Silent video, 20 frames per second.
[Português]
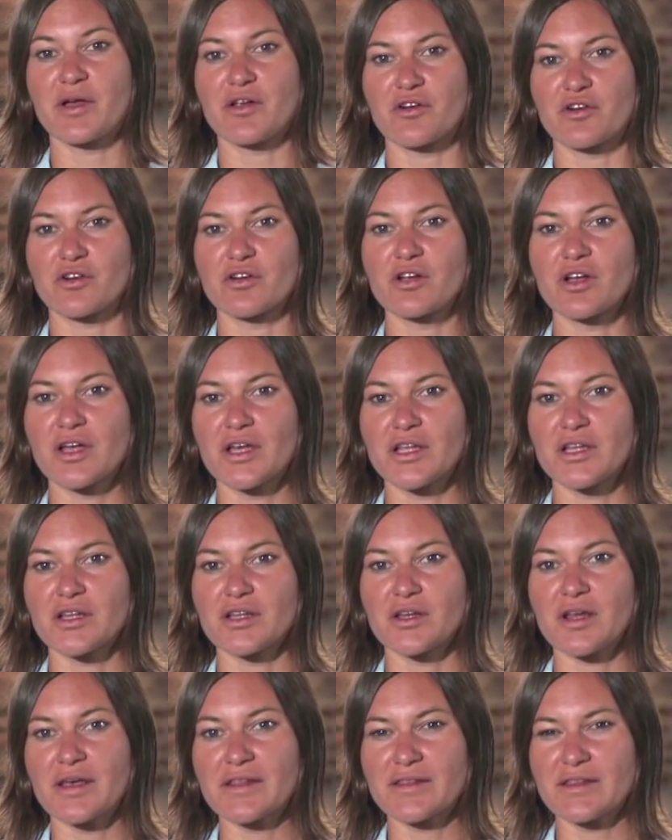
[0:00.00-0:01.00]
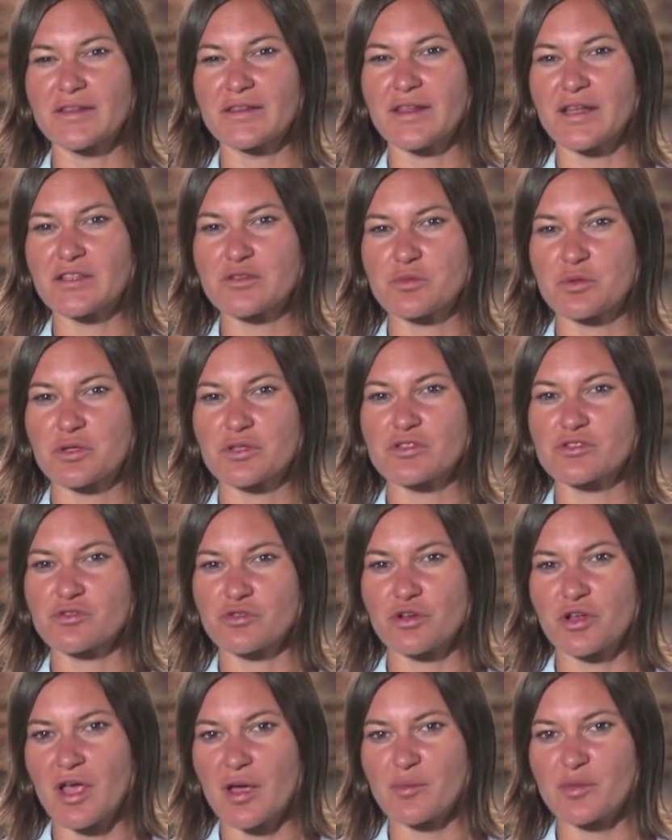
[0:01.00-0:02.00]
better. And I think that's what
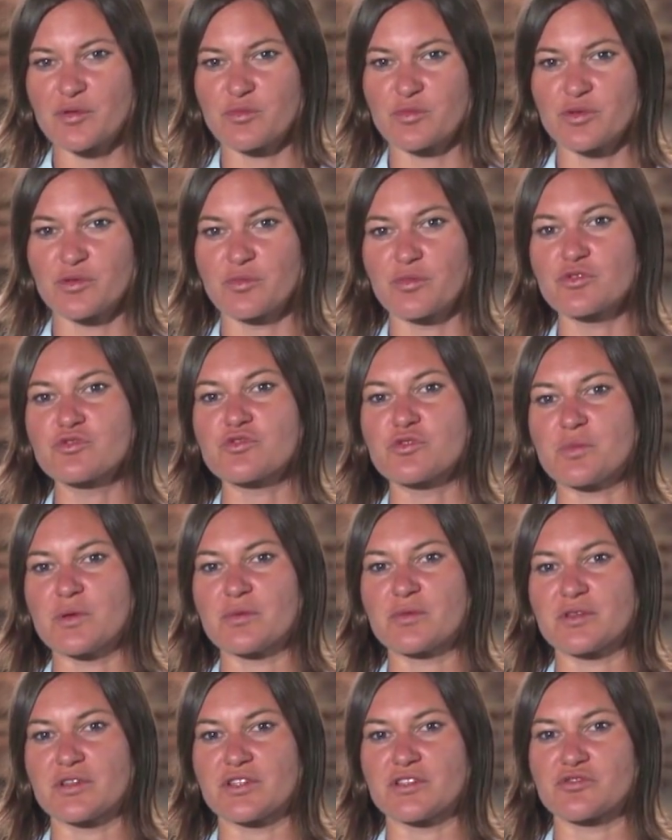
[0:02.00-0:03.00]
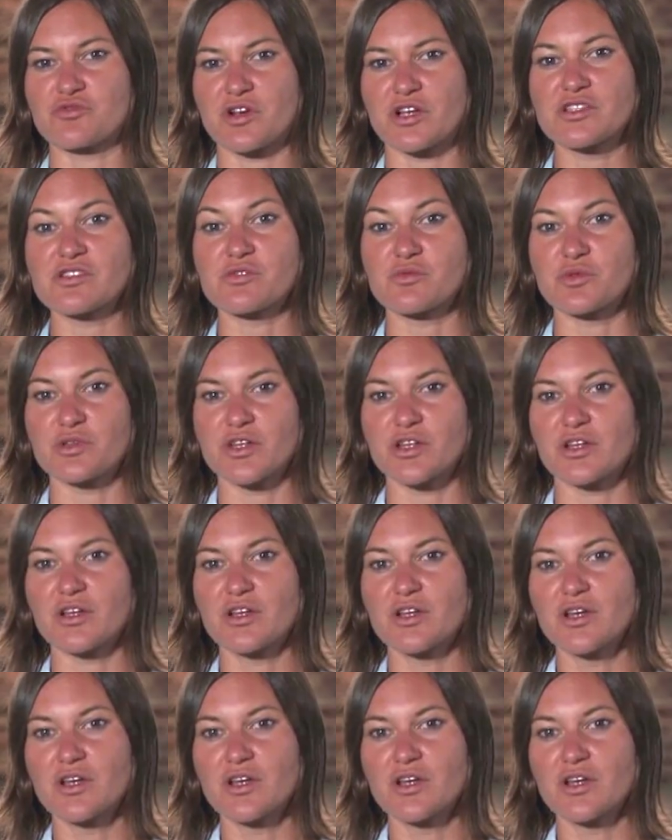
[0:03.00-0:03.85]
sort of happened with most of the people that interacted with it.